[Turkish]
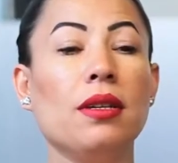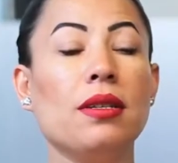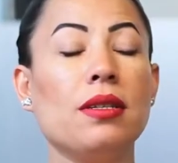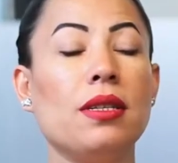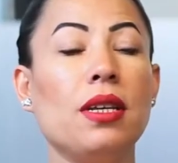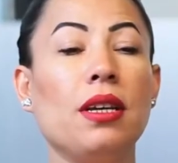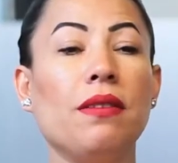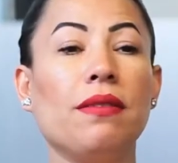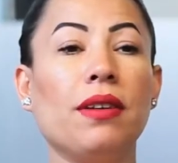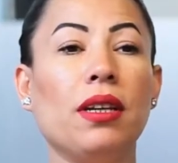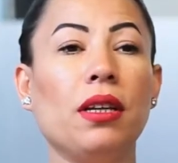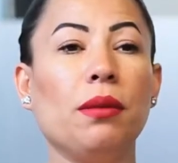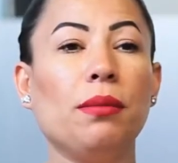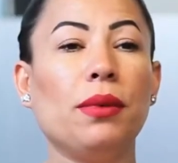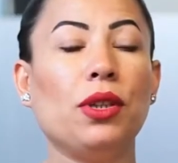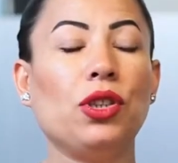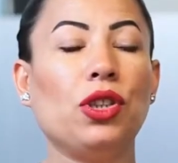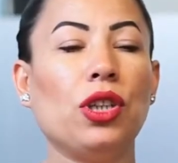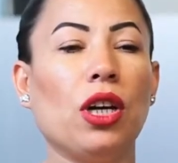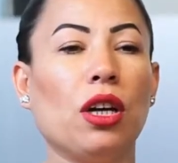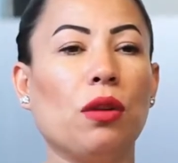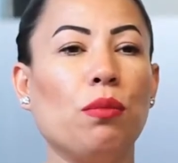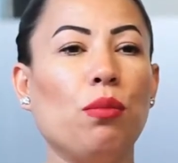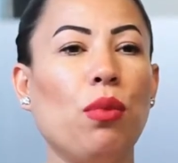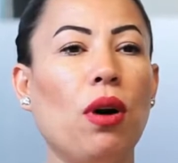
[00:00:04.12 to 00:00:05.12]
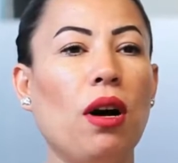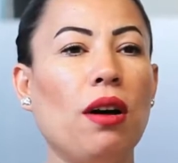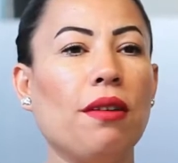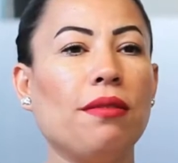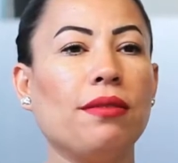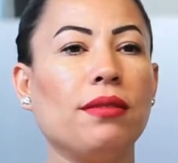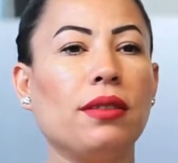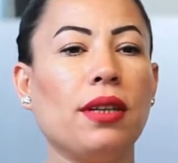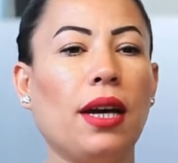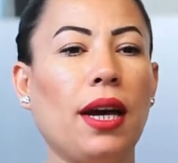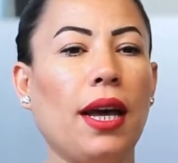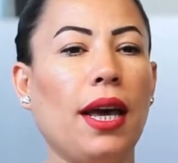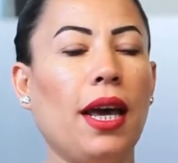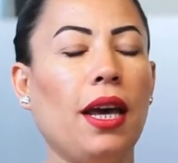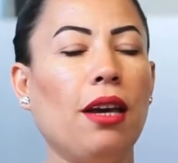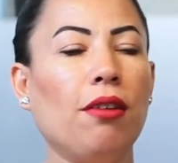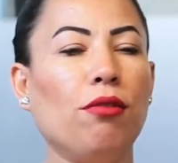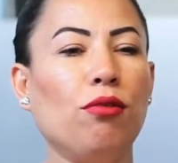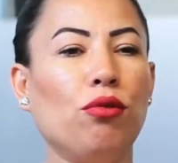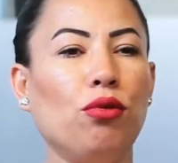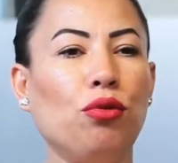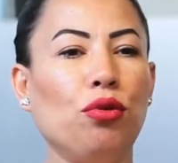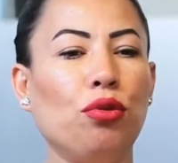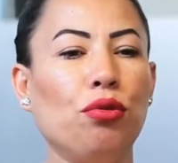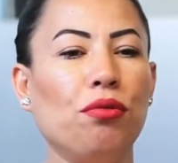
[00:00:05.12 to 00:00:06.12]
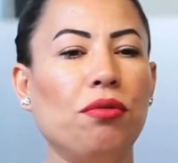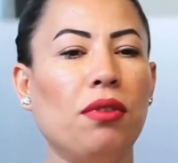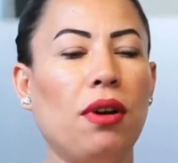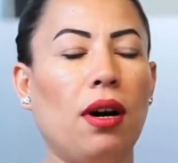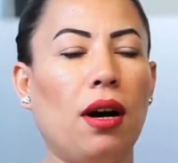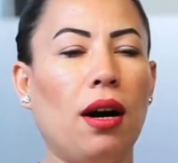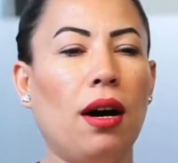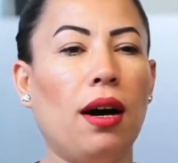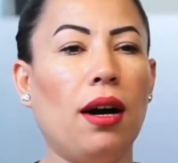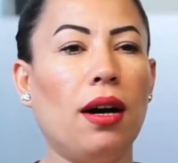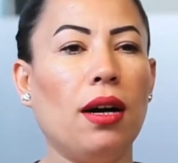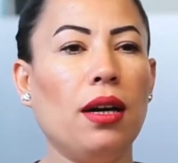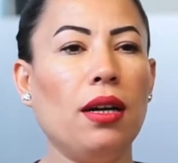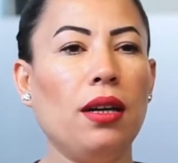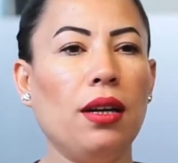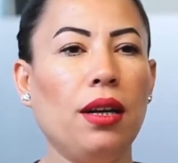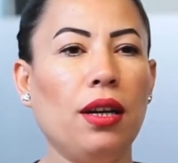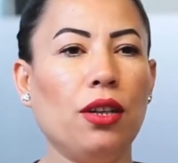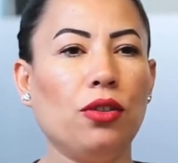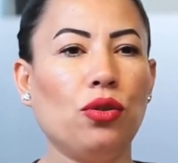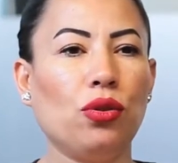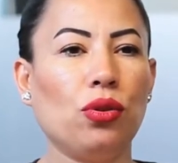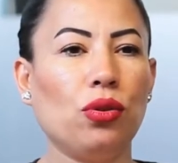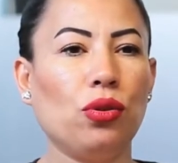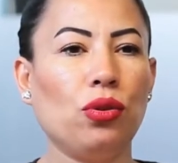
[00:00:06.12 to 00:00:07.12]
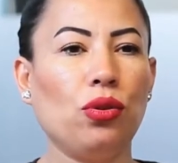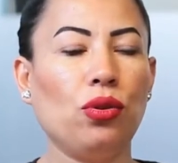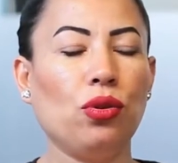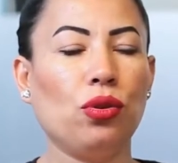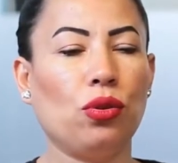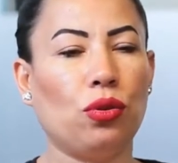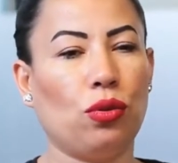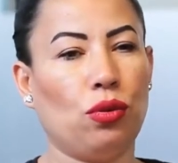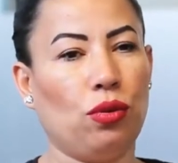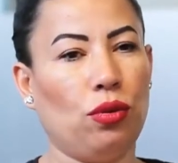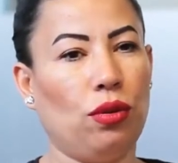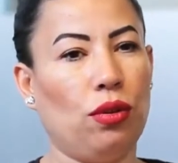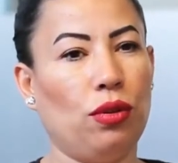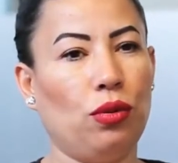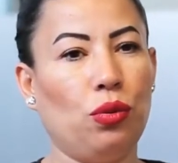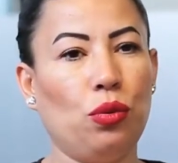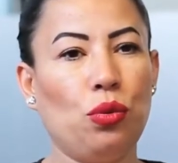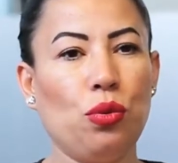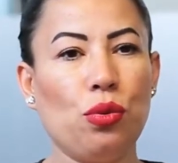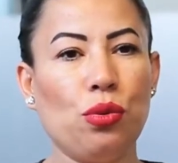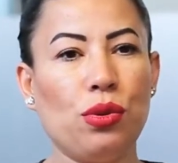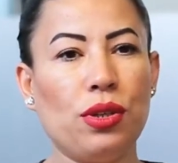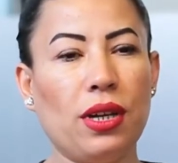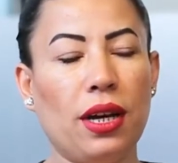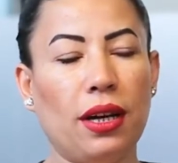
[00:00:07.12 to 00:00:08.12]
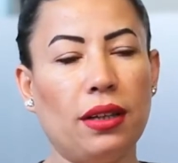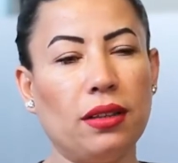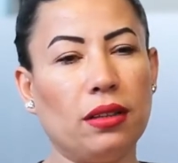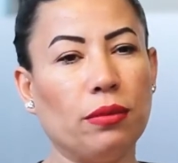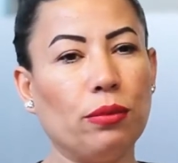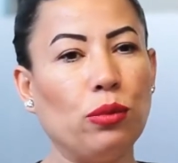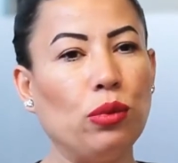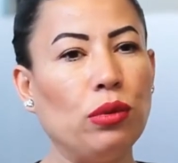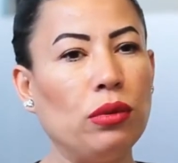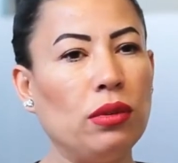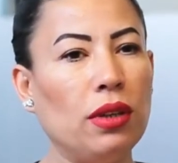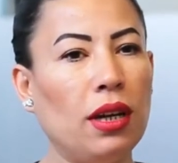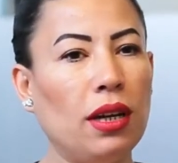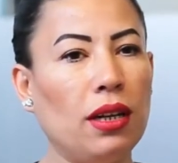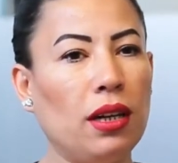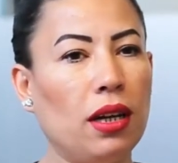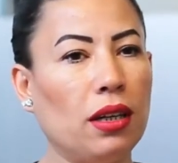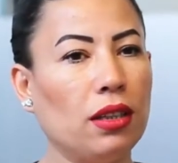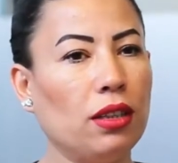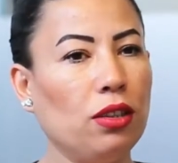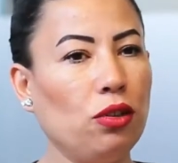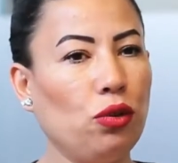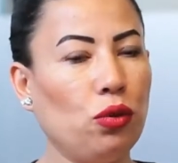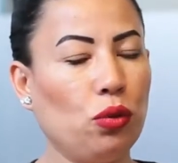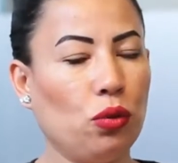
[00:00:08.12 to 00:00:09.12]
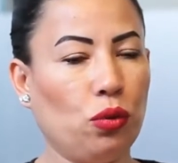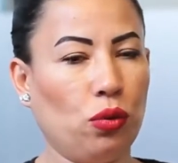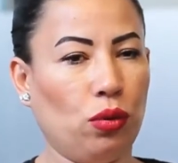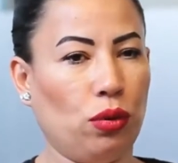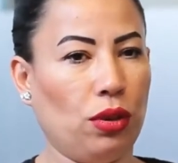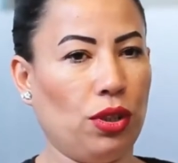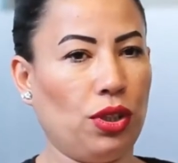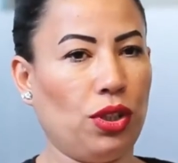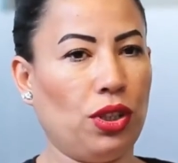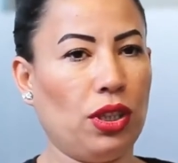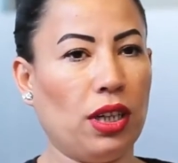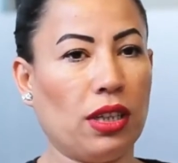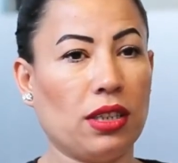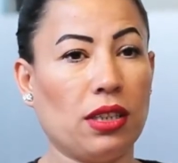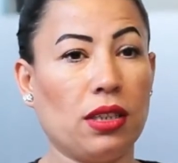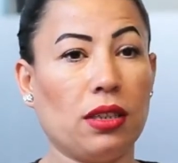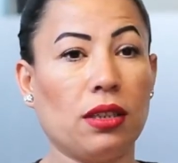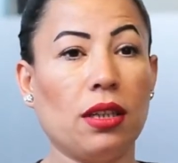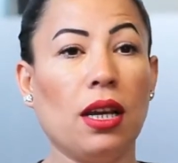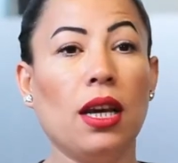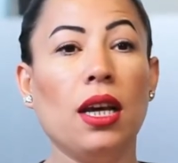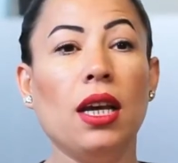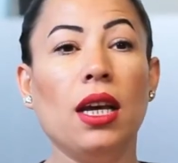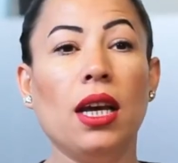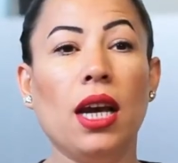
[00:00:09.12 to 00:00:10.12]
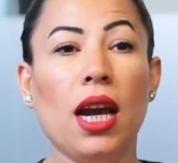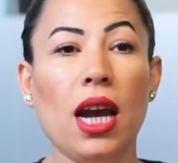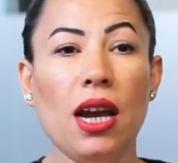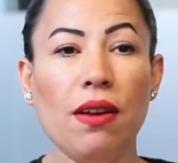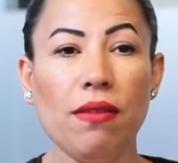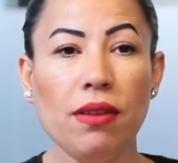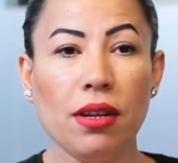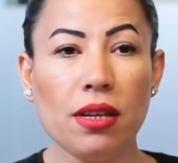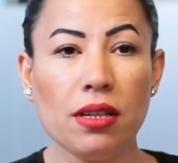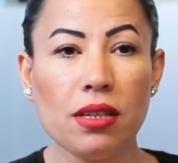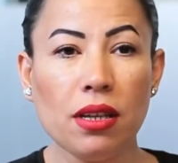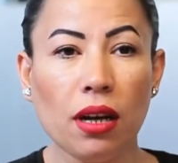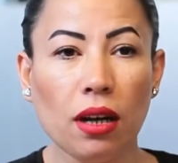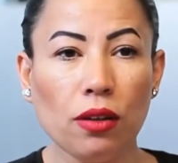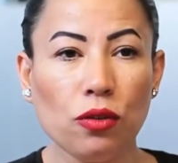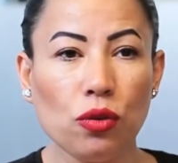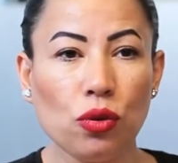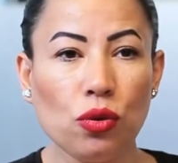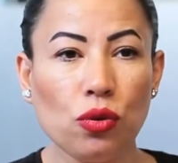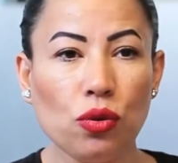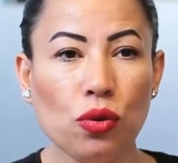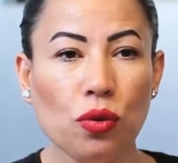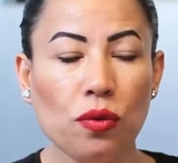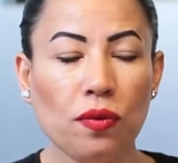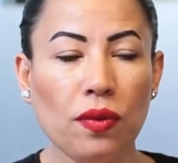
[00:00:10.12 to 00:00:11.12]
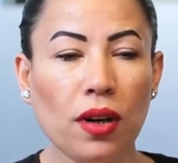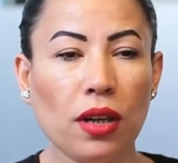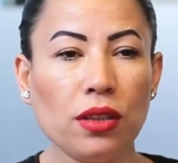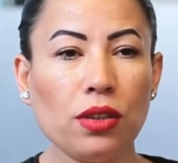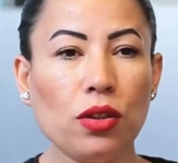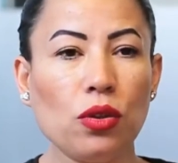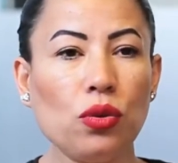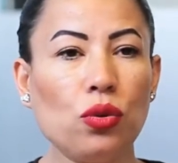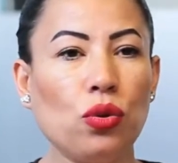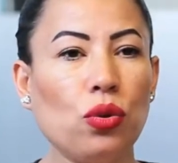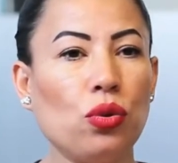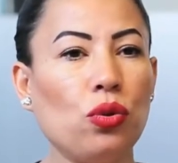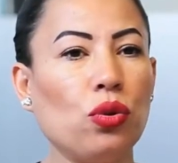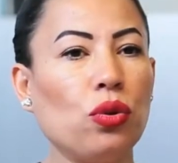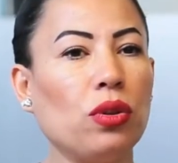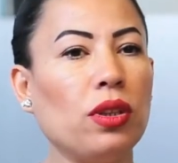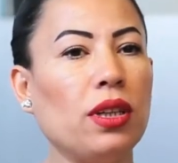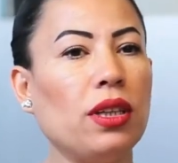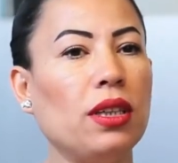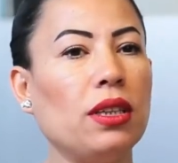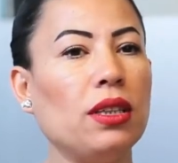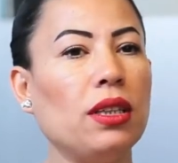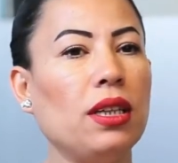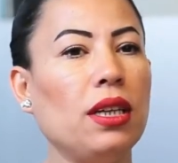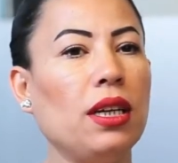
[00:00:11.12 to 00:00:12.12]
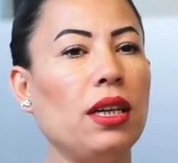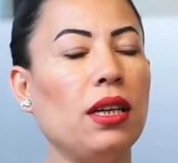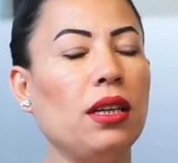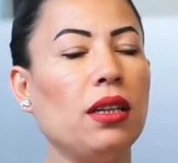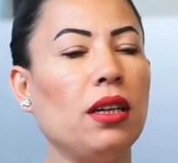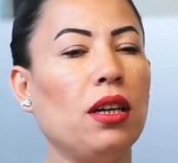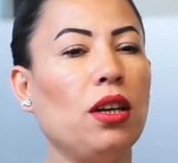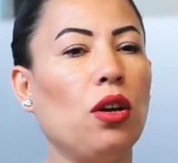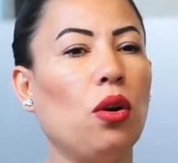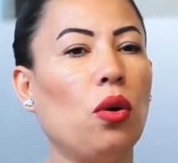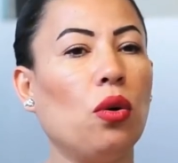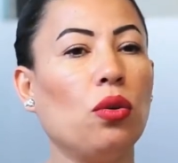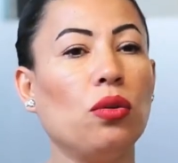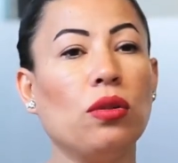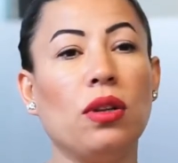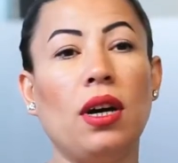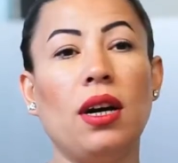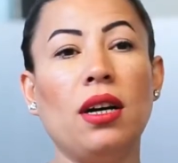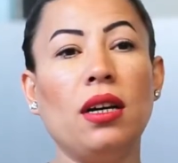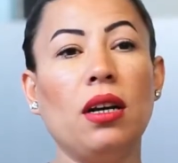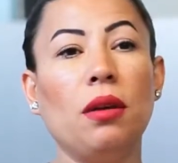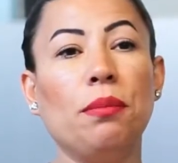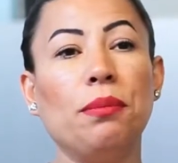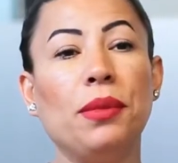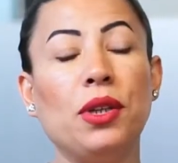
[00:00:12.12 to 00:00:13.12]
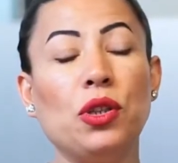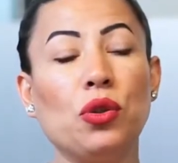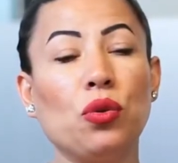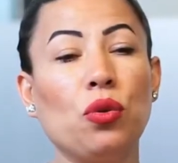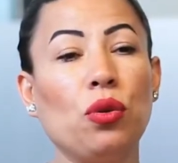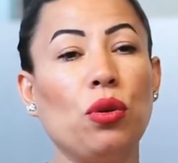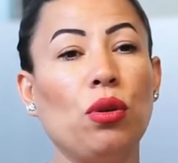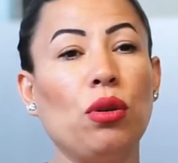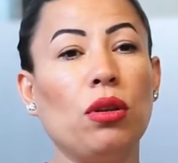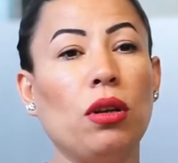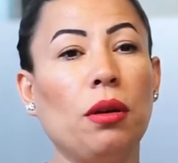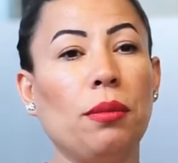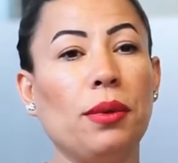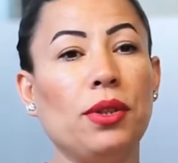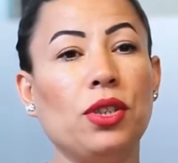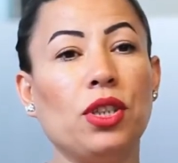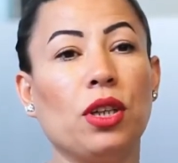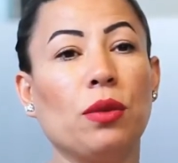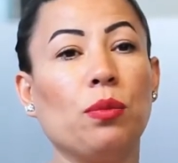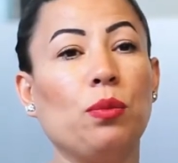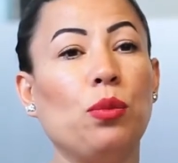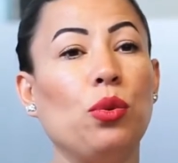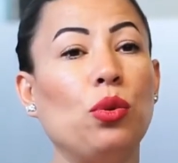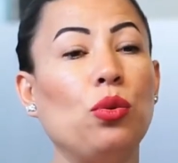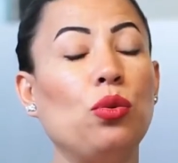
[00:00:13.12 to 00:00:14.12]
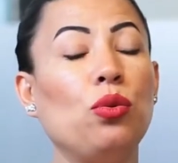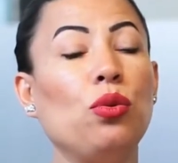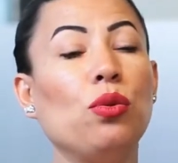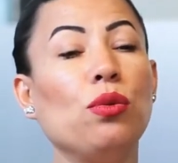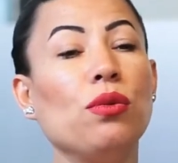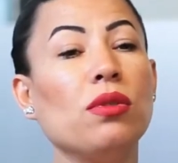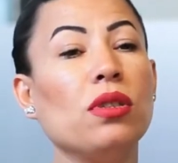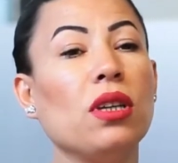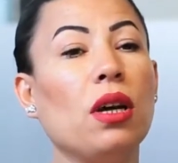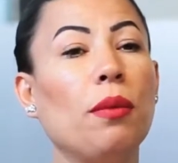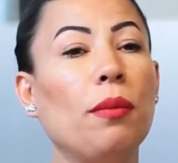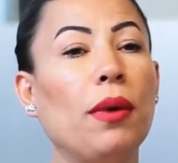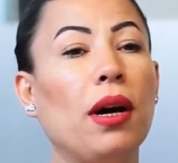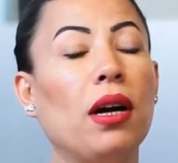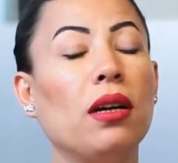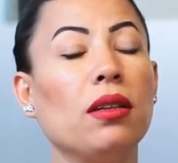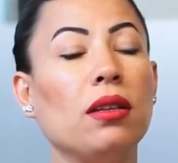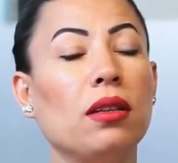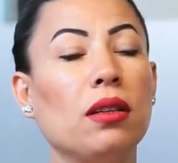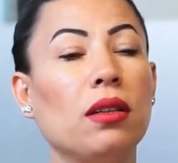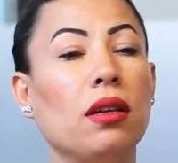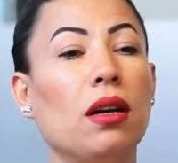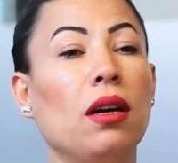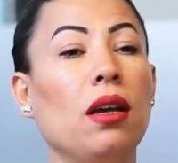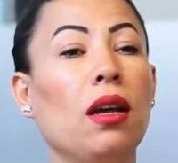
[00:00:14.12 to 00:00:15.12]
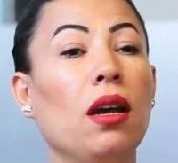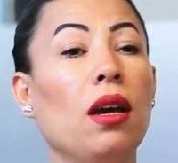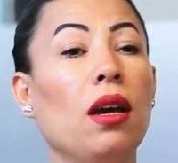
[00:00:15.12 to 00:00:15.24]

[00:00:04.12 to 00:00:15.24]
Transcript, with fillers: Sevgili Başak bu hafta ev, yuva, aile, çocuk, düzen bununla alakalı çok uğraşacaksın. Evliysen çocuğun varsa çocuklarınla ilgili onlarla meşgul olabilecek bütün zamanını